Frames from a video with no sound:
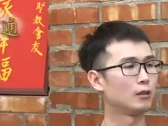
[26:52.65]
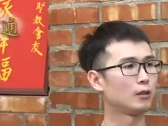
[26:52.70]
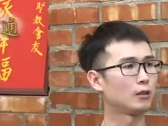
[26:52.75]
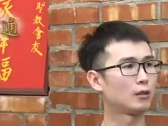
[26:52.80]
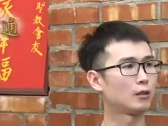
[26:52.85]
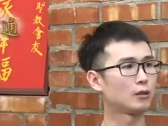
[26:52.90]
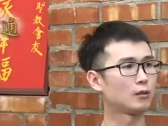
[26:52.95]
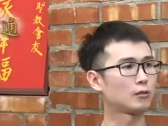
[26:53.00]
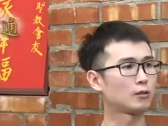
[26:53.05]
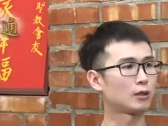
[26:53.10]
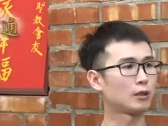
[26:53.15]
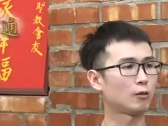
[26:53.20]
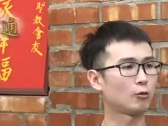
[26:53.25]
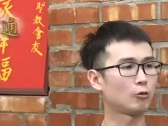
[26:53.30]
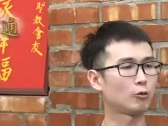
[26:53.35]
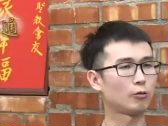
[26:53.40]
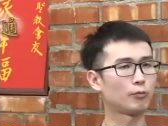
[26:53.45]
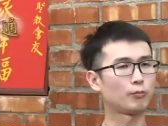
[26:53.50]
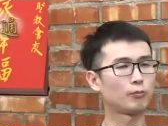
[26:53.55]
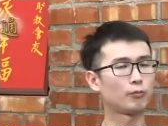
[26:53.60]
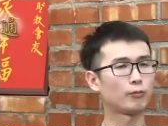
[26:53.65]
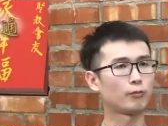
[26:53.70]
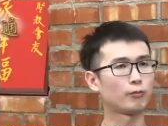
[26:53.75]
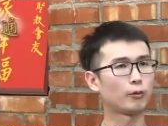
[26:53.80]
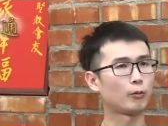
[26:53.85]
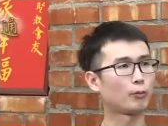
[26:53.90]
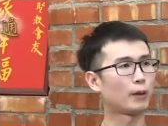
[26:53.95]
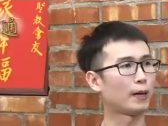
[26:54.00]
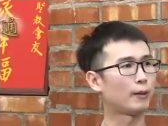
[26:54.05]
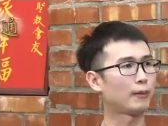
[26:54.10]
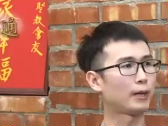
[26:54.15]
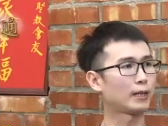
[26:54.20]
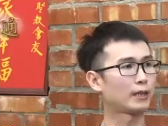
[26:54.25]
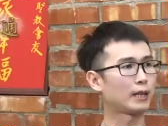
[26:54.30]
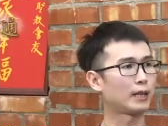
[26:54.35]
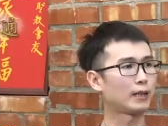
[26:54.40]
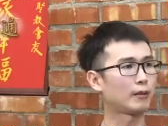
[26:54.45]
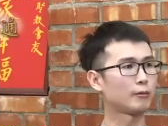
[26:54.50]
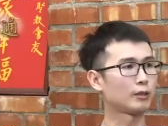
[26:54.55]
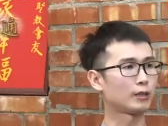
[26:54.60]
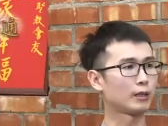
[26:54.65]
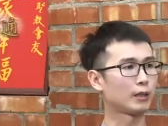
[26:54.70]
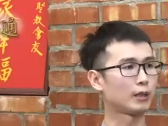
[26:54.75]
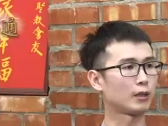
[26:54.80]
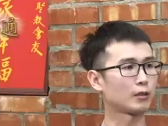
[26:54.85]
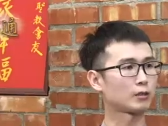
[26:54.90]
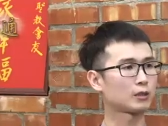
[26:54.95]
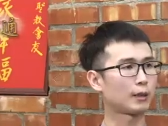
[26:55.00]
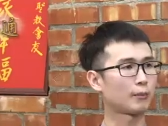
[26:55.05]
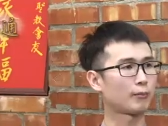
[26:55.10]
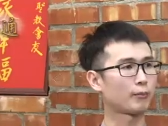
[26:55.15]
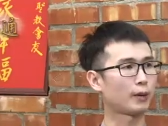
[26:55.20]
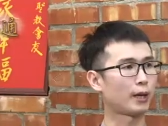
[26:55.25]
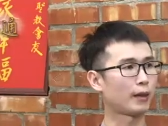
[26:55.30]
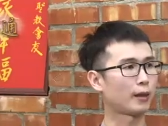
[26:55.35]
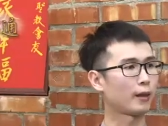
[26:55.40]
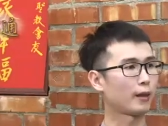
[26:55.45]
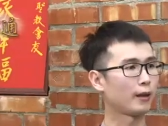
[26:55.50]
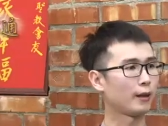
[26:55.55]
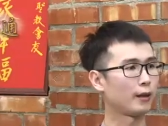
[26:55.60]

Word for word: 哦，那我我爸妈他们也要上班。